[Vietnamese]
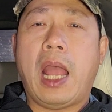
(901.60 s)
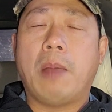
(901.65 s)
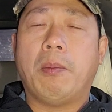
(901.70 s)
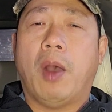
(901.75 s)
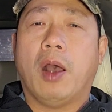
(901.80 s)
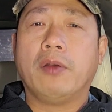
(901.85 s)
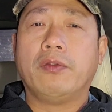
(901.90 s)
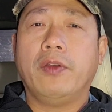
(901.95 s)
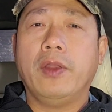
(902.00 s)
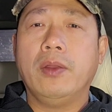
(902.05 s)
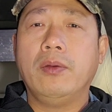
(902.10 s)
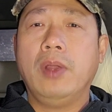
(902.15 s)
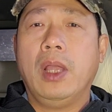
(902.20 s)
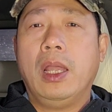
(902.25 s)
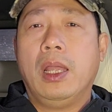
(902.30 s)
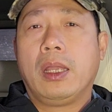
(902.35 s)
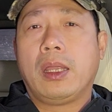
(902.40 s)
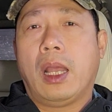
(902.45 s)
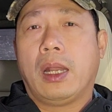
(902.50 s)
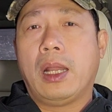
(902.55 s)
ra bỏ phiếu
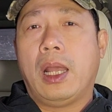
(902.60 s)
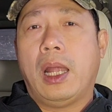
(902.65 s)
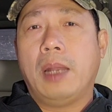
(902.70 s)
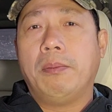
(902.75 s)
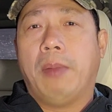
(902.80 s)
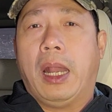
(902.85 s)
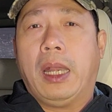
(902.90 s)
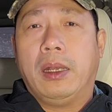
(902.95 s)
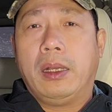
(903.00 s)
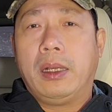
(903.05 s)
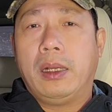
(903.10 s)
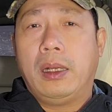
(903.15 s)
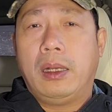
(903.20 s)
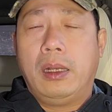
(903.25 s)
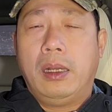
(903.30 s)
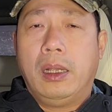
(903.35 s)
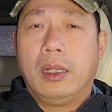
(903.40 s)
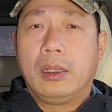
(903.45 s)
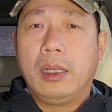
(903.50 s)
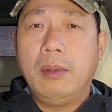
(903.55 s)
cho nên
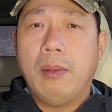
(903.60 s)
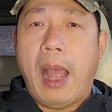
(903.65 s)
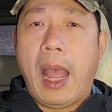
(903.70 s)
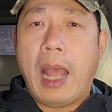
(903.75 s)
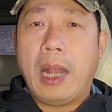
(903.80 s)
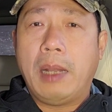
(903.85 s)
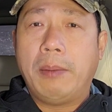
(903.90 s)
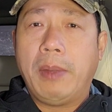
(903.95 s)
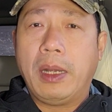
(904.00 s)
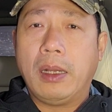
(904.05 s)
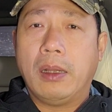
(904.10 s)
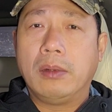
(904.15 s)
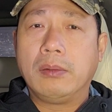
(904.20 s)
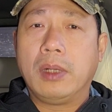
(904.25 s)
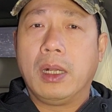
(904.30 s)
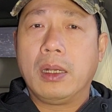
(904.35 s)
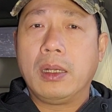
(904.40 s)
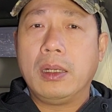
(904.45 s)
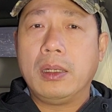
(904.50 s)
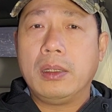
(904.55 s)
mình thứ ba là mình
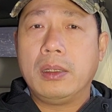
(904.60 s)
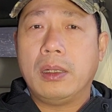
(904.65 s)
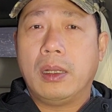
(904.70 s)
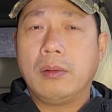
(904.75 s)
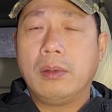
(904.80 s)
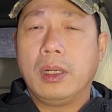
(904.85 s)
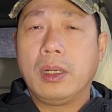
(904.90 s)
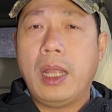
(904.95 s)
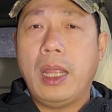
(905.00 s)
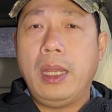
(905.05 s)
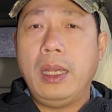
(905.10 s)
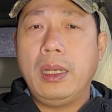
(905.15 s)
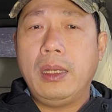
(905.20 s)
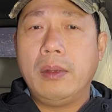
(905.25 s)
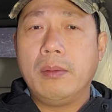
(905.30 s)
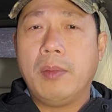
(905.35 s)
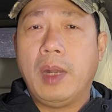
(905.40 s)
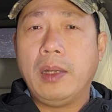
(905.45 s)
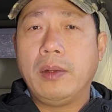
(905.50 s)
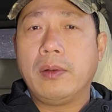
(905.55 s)
không có không có đi
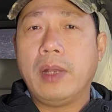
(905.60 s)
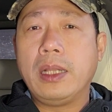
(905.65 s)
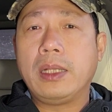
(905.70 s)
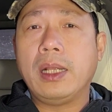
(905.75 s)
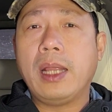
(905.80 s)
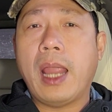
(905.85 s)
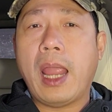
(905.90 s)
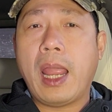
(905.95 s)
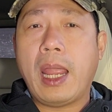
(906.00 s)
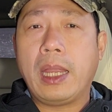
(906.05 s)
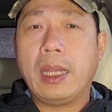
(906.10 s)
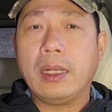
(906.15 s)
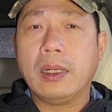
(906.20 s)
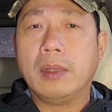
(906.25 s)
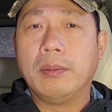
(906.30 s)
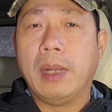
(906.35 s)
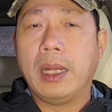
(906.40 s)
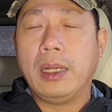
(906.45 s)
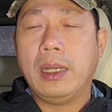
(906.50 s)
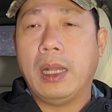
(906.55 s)
mình đi thứ hai
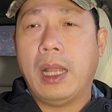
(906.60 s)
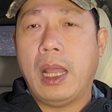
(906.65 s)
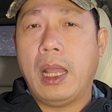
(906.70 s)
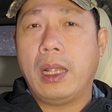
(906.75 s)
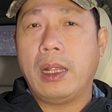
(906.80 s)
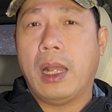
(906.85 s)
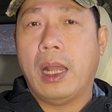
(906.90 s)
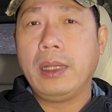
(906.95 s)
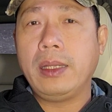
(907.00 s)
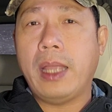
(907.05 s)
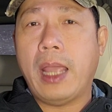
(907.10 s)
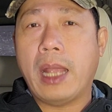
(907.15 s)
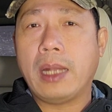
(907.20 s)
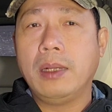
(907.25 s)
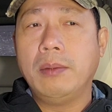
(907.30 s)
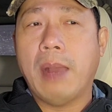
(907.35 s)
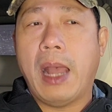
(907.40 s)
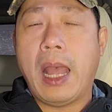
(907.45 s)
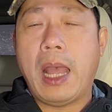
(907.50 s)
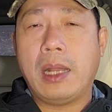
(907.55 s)
rồi mình à, ở
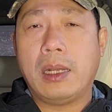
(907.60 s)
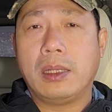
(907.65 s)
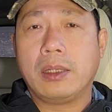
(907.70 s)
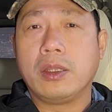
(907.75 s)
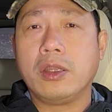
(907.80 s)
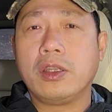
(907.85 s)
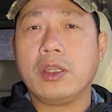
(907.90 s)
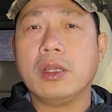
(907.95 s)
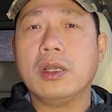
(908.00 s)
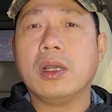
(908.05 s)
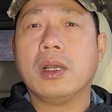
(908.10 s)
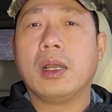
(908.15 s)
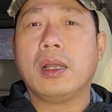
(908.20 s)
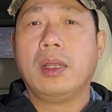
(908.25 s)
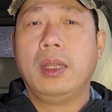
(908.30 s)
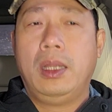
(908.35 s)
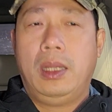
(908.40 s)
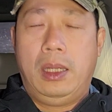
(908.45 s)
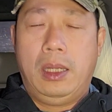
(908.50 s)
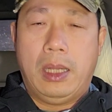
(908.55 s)
nhà thứ ba rồi chưa
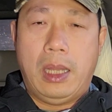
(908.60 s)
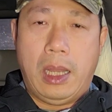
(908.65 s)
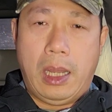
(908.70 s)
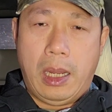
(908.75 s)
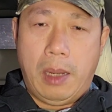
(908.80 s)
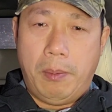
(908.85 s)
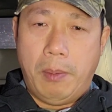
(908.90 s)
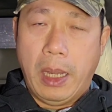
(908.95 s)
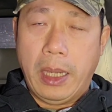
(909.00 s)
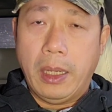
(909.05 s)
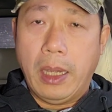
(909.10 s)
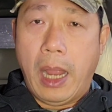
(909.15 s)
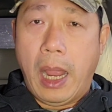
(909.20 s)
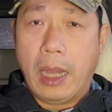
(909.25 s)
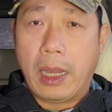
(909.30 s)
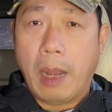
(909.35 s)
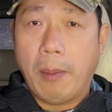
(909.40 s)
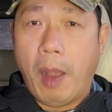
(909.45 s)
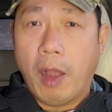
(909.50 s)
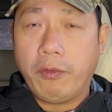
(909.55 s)
chưa à, mình
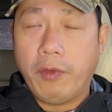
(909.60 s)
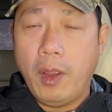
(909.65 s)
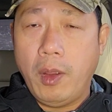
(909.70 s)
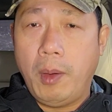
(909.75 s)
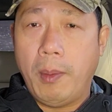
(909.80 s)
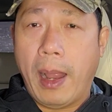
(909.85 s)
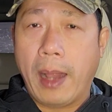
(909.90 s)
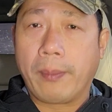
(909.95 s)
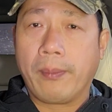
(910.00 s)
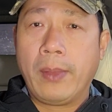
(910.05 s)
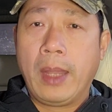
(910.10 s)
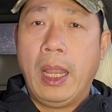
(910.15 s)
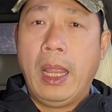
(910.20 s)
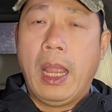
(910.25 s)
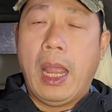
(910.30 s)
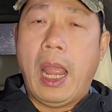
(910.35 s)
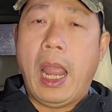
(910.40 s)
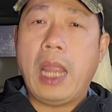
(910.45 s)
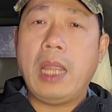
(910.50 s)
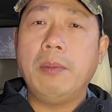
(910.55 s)
à, ra bỏ phiếu các bạn
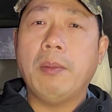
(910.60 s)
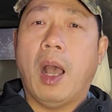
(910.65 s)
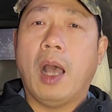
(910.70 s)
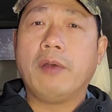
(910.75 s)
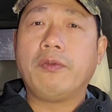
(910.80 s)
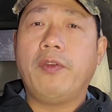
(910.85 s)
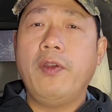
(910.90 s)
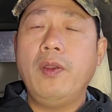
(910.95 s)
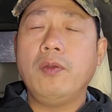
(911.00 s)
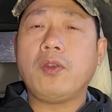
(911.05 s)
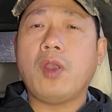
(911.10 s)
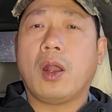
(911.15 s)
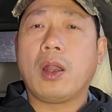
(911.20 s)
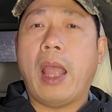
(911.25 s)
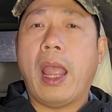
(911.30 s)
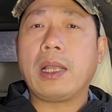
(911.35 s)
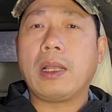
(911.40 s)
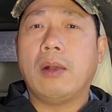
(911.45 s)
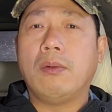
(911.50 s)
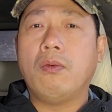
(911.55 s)
hãy bỏ phiếu cho
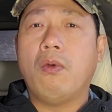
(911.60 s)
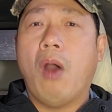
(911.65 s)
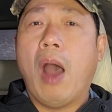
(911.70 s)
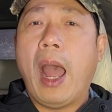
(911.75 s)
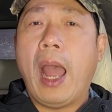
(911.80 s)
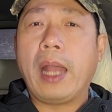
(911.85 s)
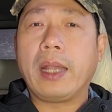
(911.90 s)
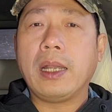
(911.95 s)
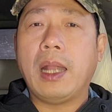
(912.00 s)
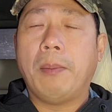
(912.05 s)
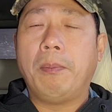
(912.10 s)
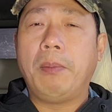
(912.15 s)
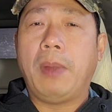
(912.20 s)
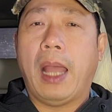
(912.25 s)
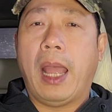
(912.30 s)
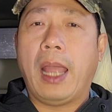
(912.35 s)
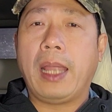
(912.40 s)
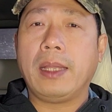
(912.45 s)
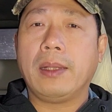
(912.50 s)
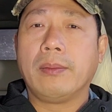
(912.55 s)
đảng cộng hòa
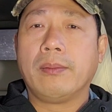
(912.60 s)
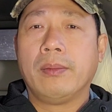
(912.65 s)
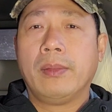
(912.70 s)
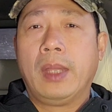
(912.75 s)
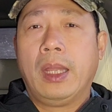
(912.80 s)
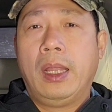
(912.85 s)
nắm lại